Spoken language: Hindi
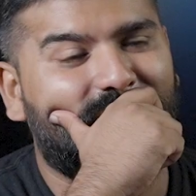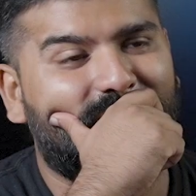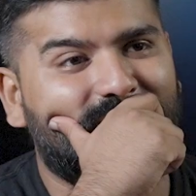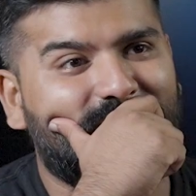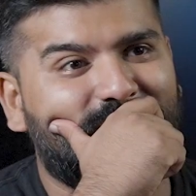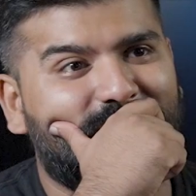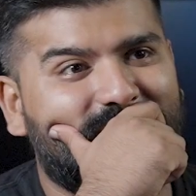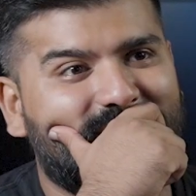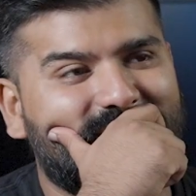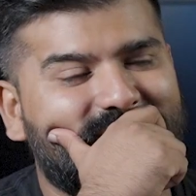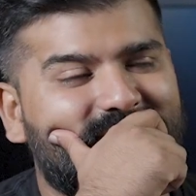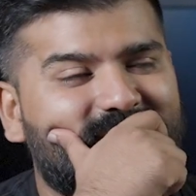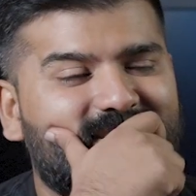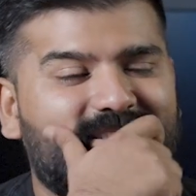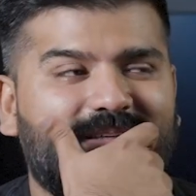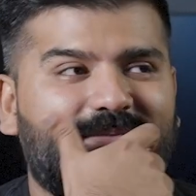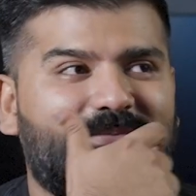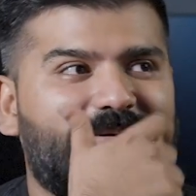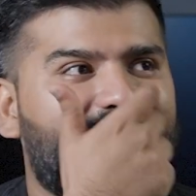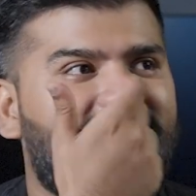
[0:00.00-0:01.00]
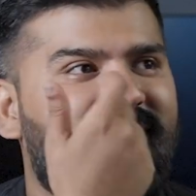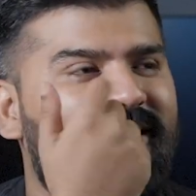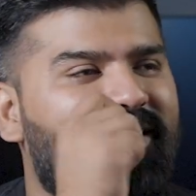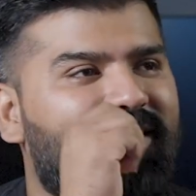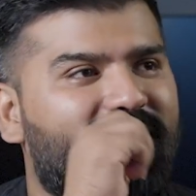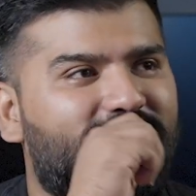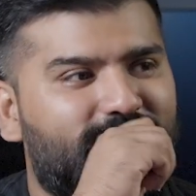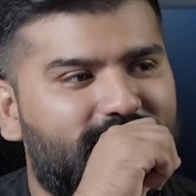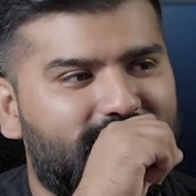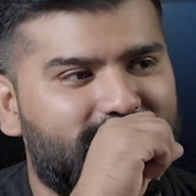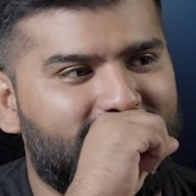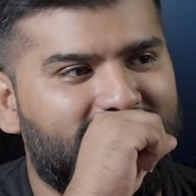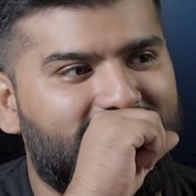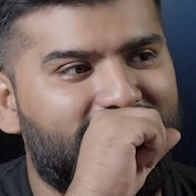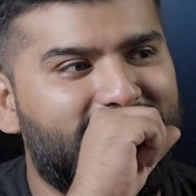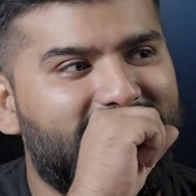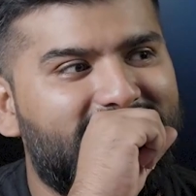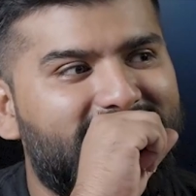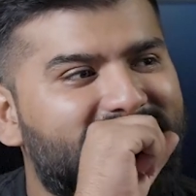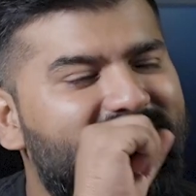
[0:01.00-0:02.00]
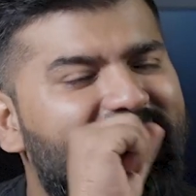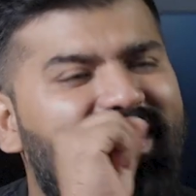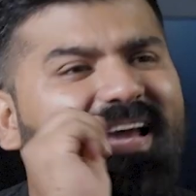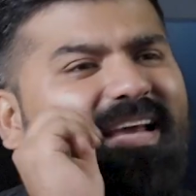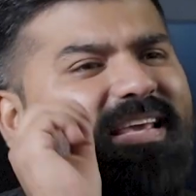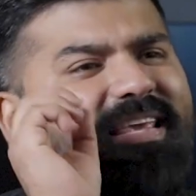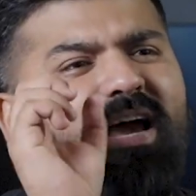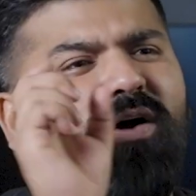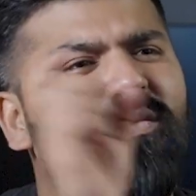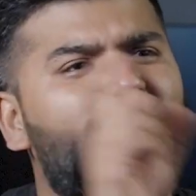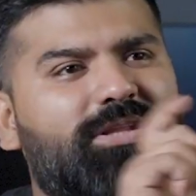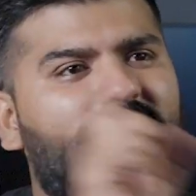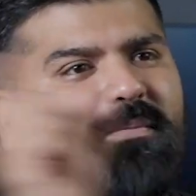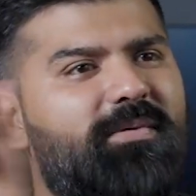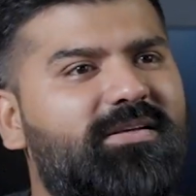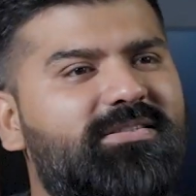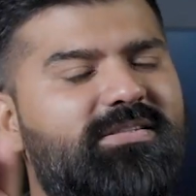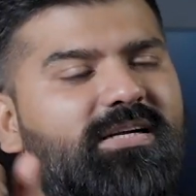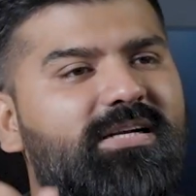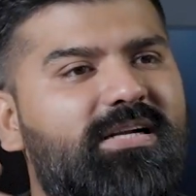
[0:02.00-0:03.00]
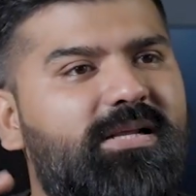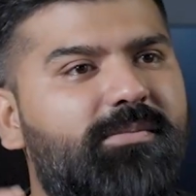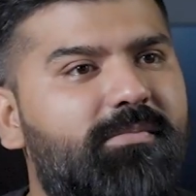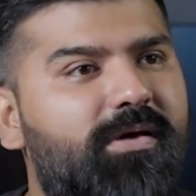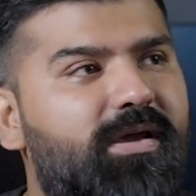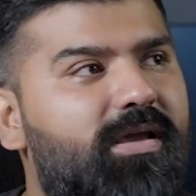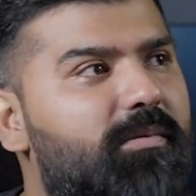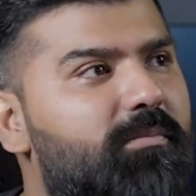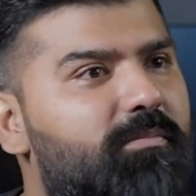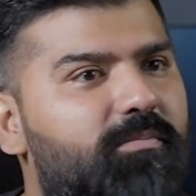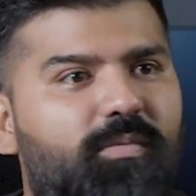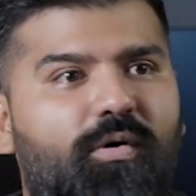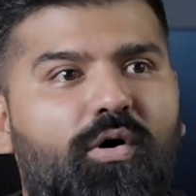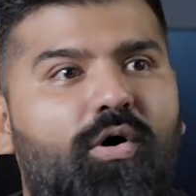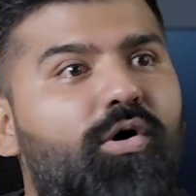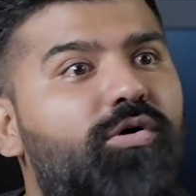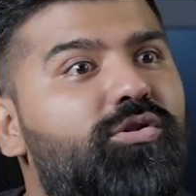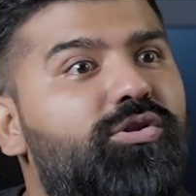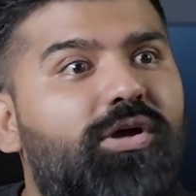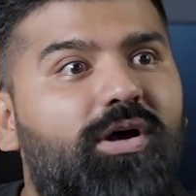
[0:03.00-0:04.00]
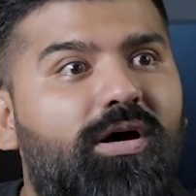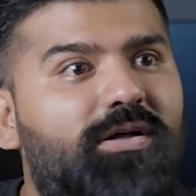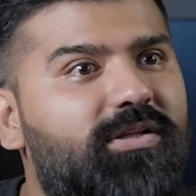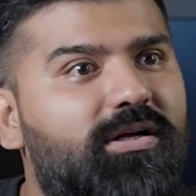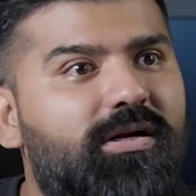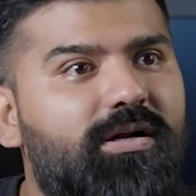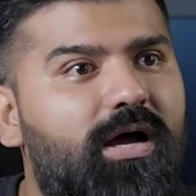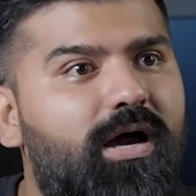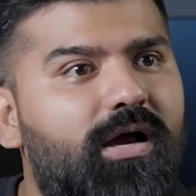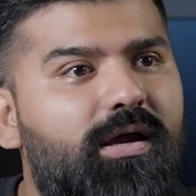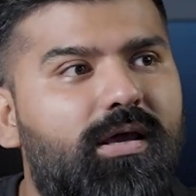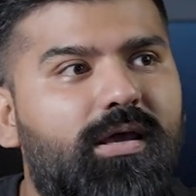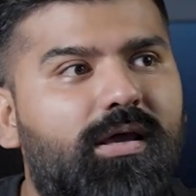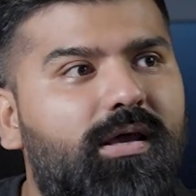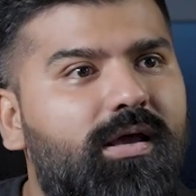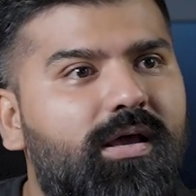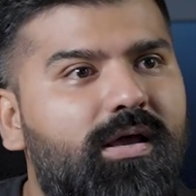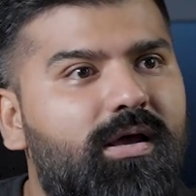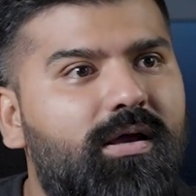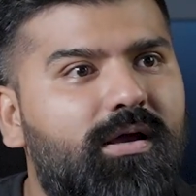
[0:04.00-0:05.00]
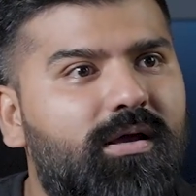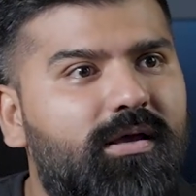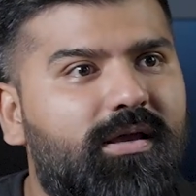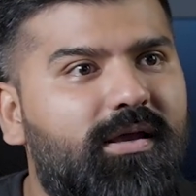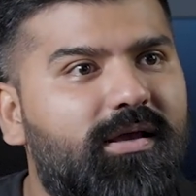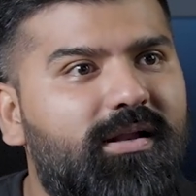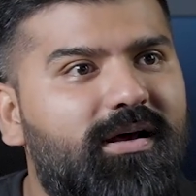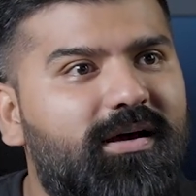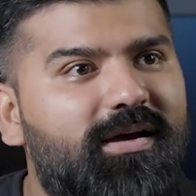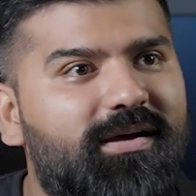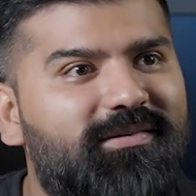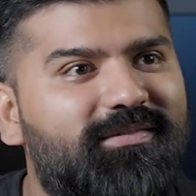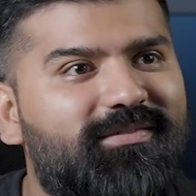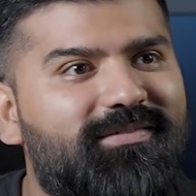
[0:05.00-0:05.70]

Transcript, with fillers: बहुत बुरा सीन था पता नहीं क्या हुआ था कभी ये क्या क्या होता है पाकिस्तान टीम में कि बहुत ही खतरनाक के कि ना